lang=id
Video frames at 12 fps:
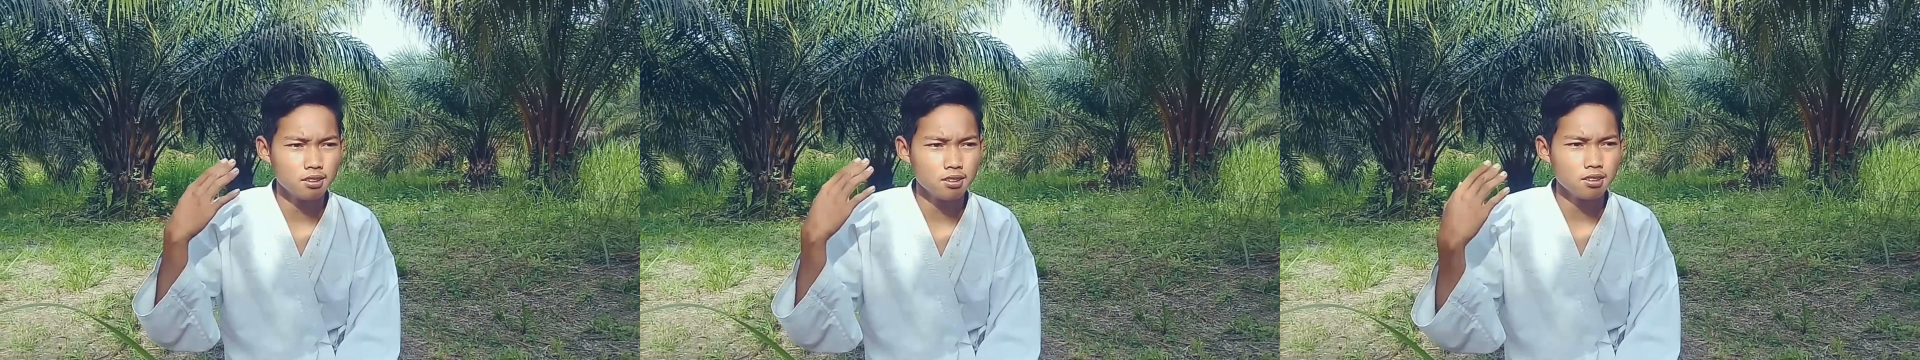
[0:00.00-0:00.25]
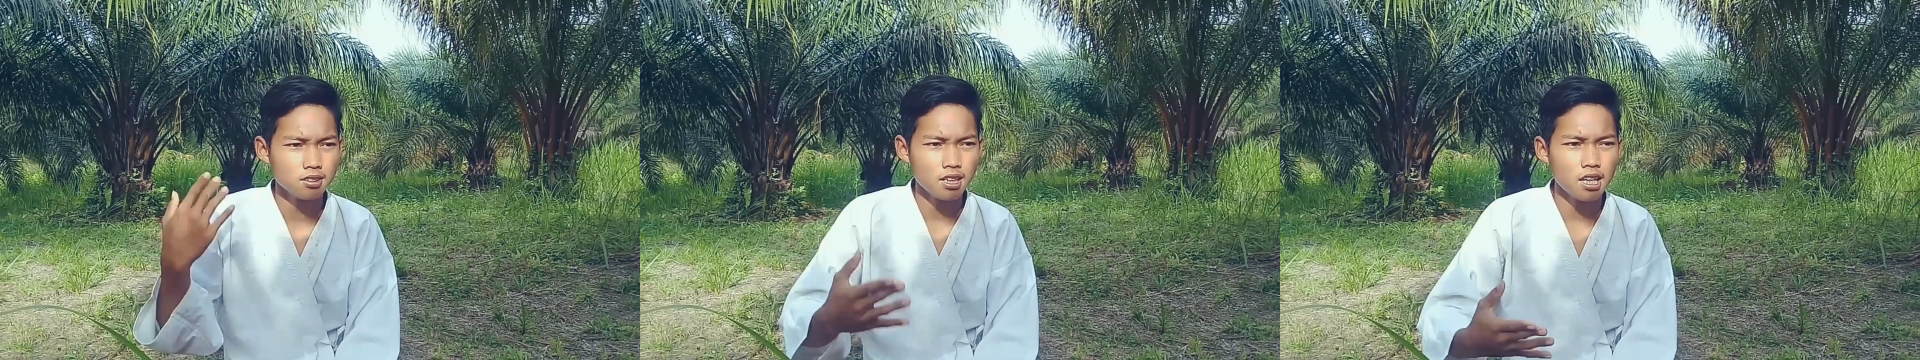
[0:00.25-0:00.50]

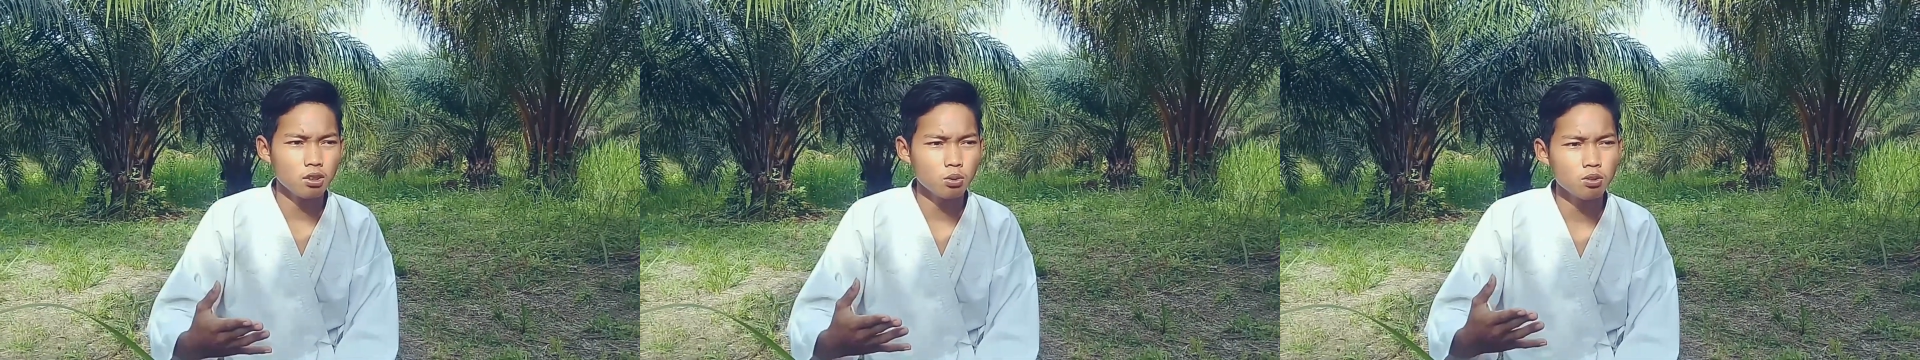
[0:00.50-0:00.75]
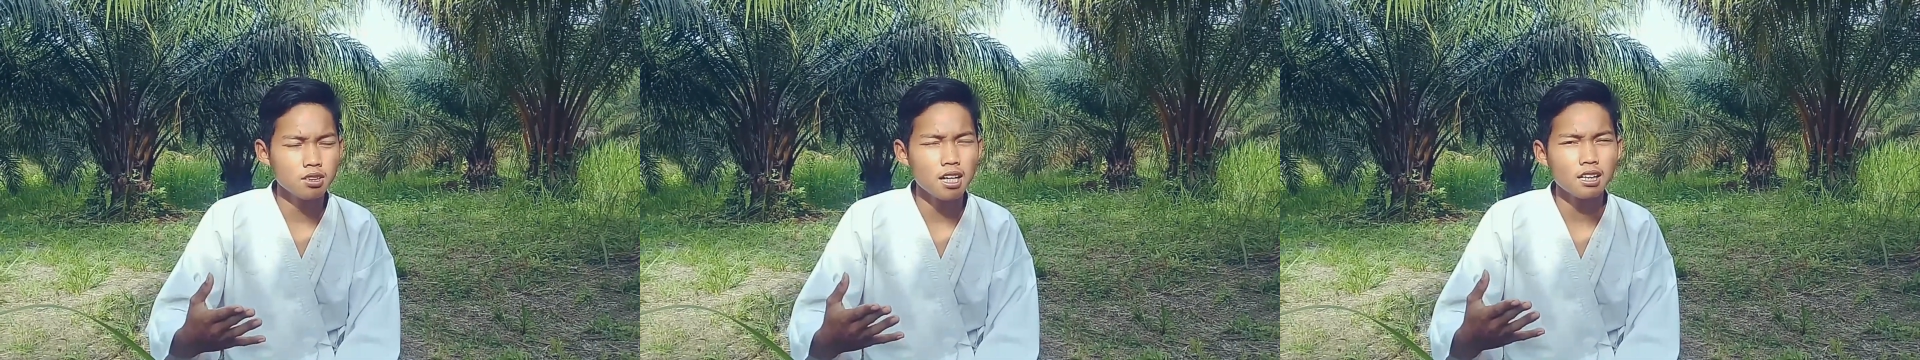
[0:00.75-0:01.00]
saya
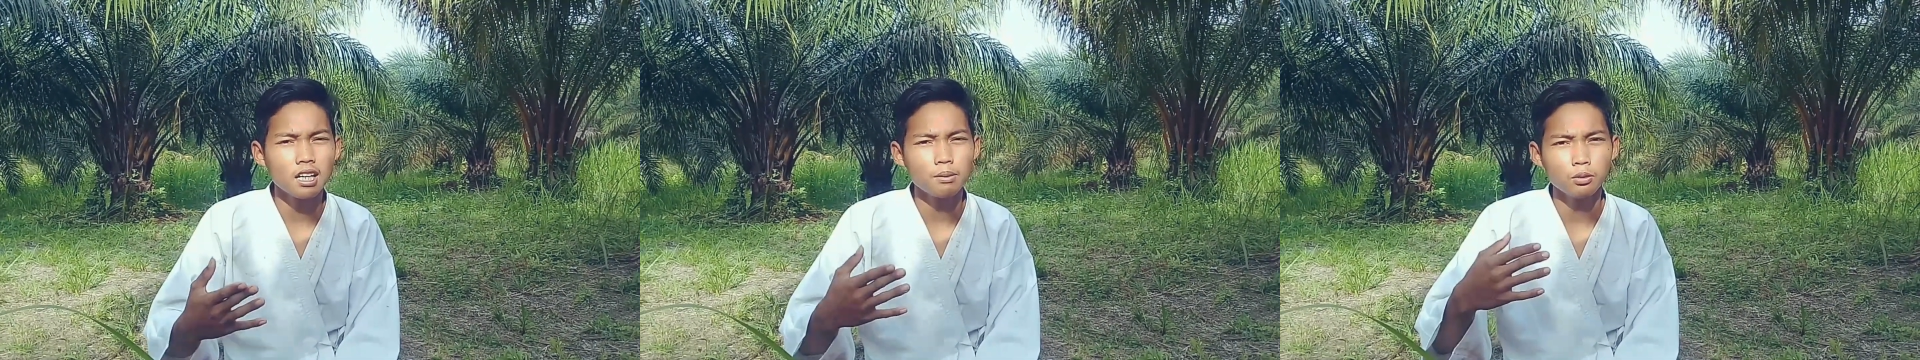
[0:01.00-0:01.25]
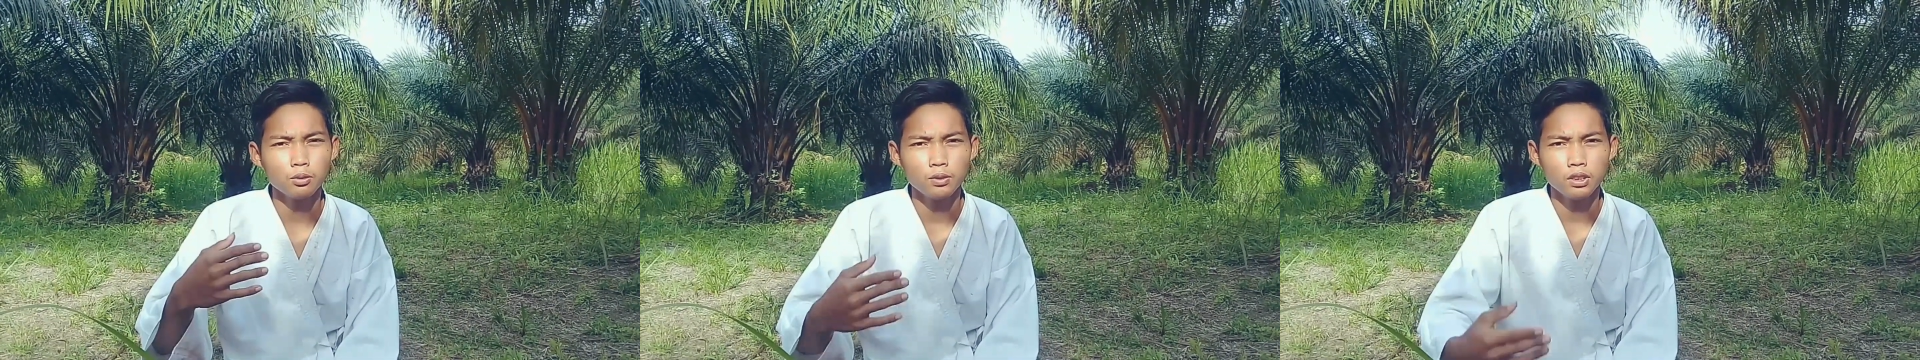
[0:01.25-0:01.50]
itu jarang
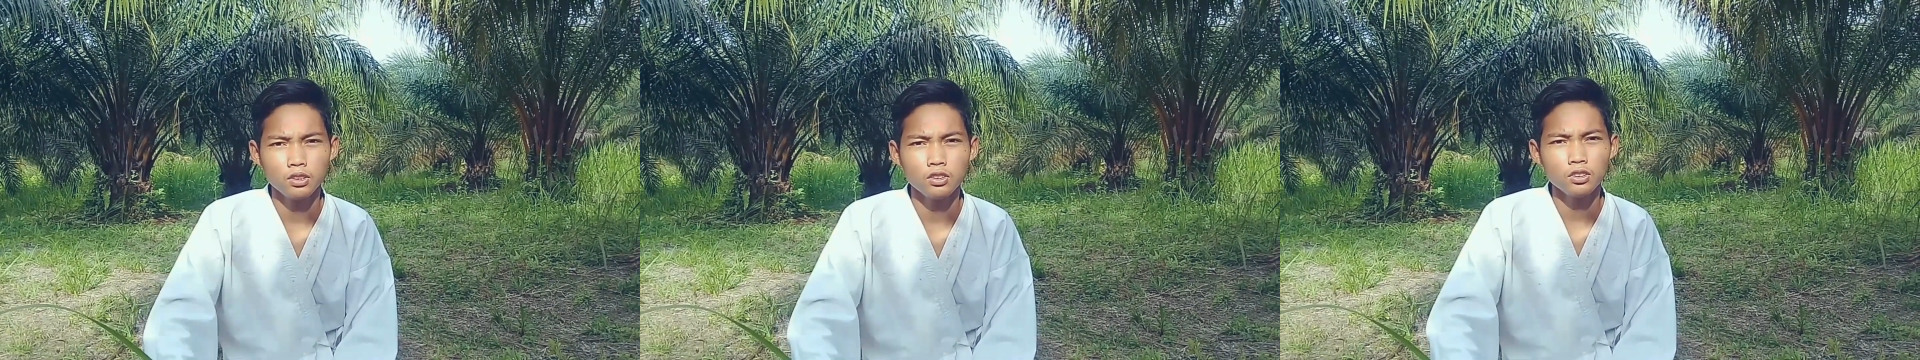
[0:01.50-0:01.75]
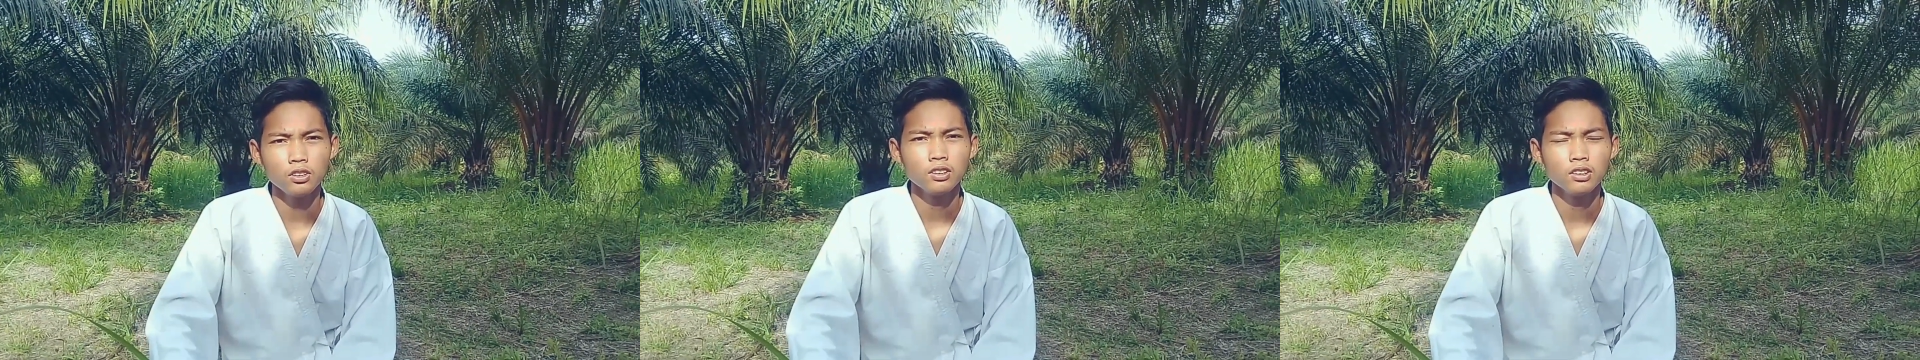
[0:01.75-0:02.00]
upload
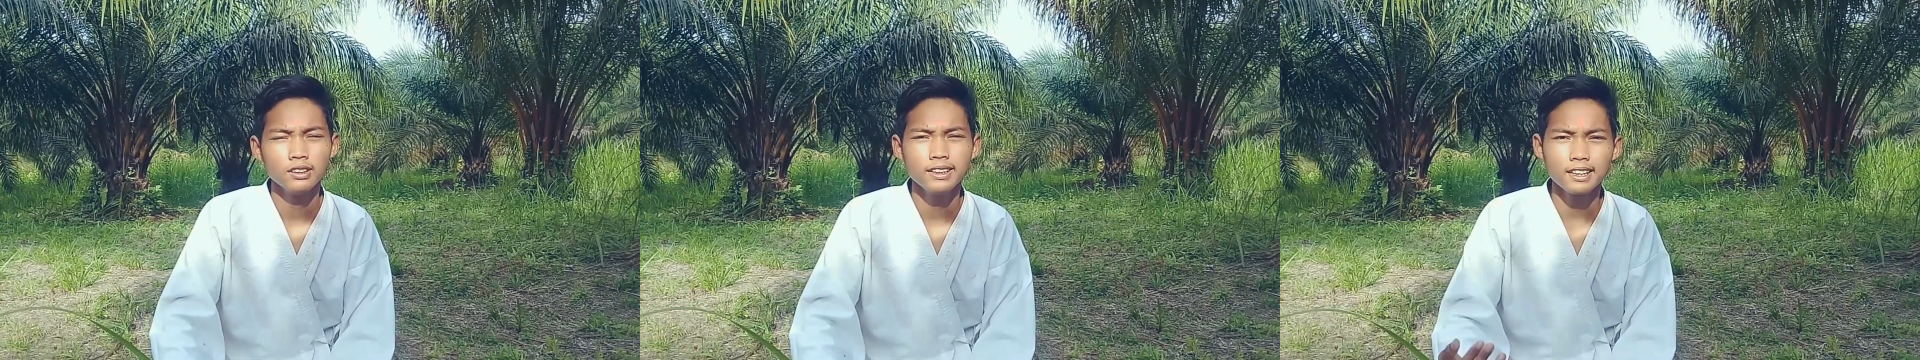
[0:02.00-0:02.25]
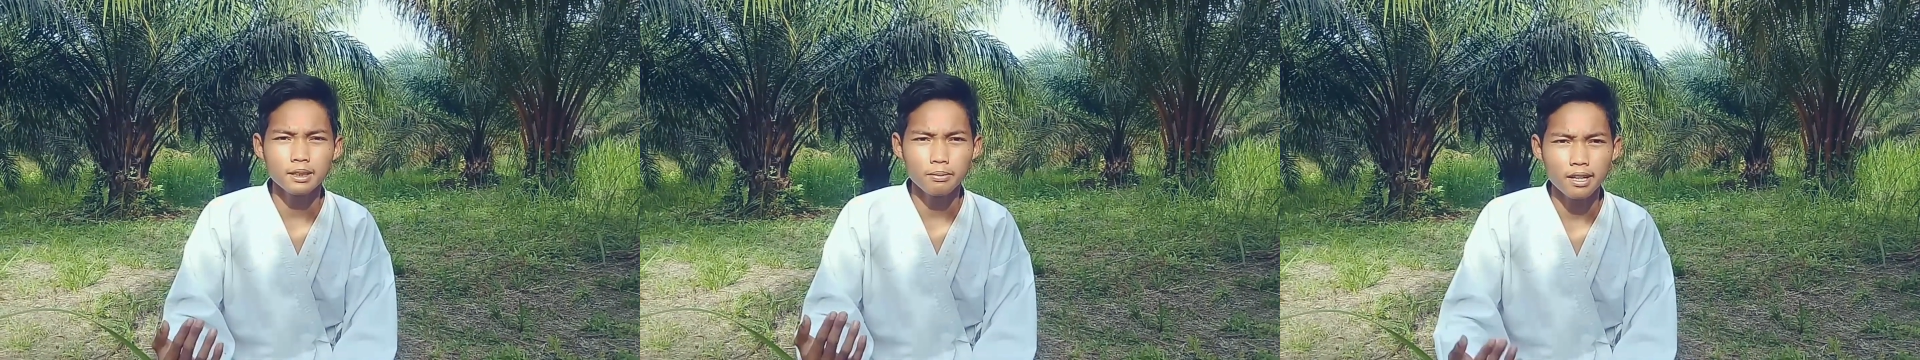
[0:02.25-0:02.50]
video
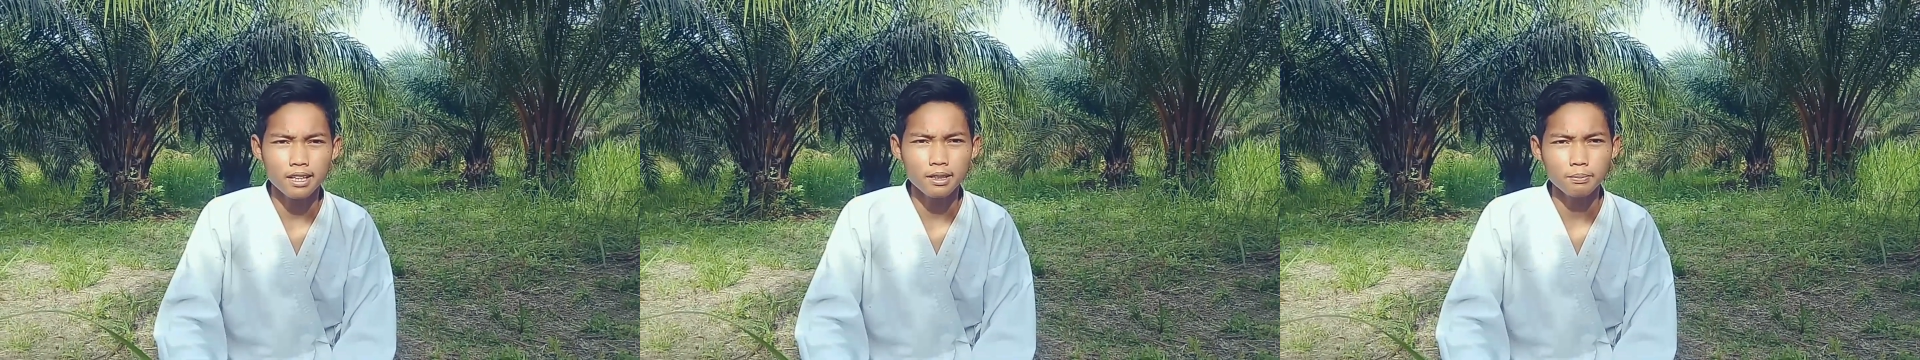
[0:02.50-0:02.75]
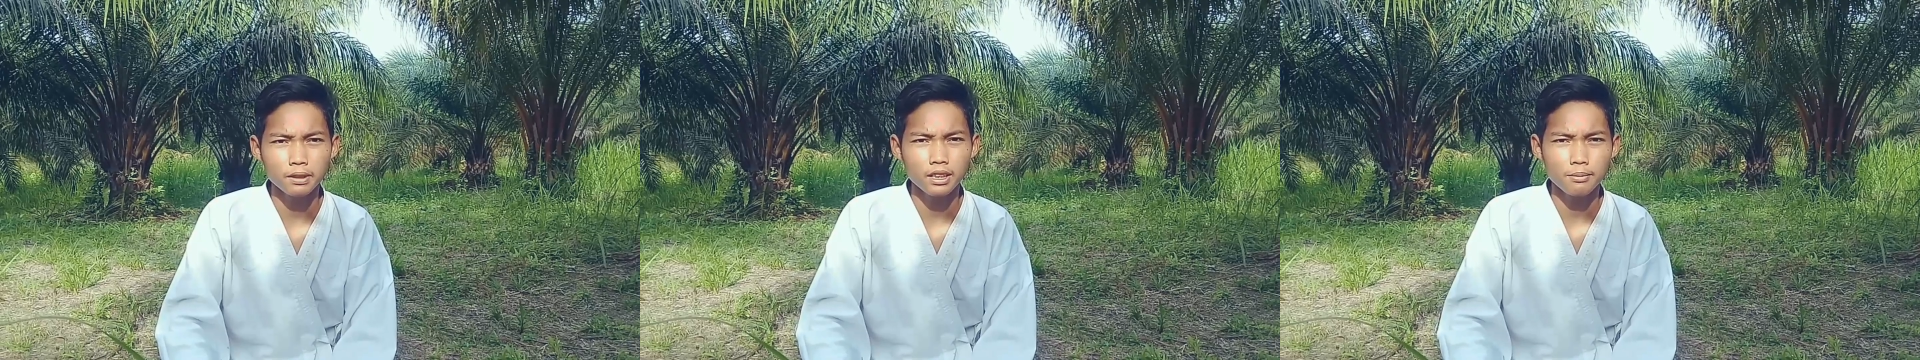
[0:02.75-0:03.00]
yang
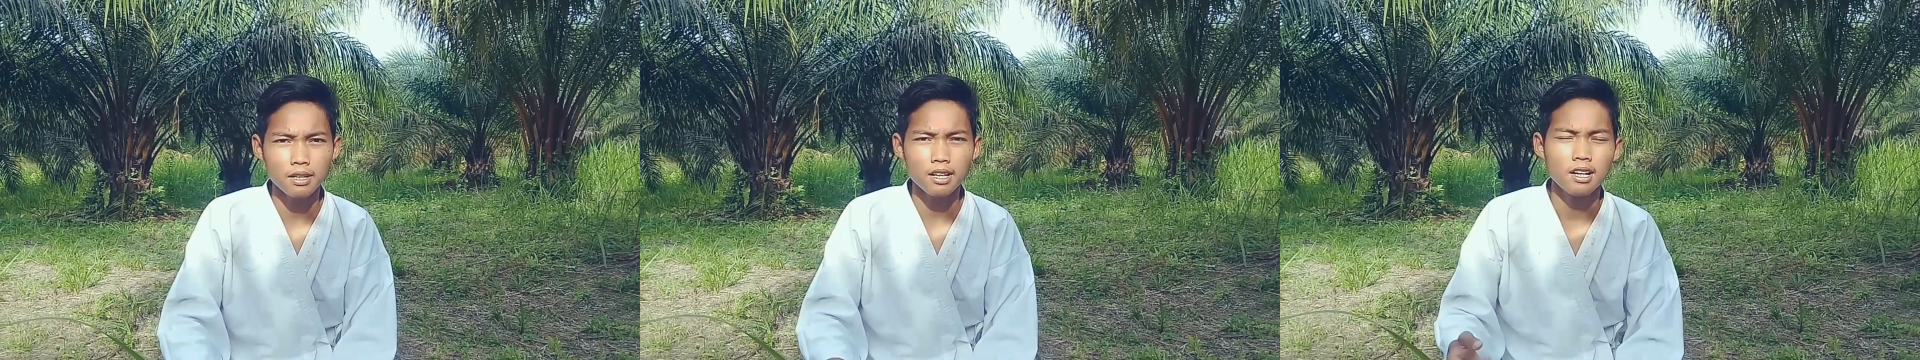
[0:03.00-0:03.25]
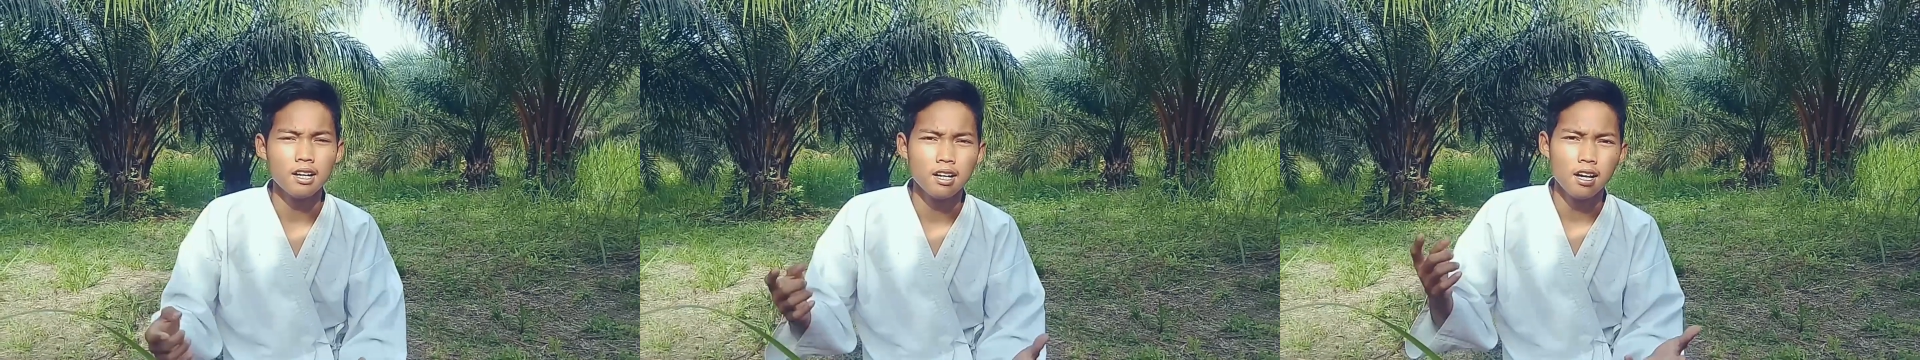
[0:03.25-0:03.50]
kemarin pertama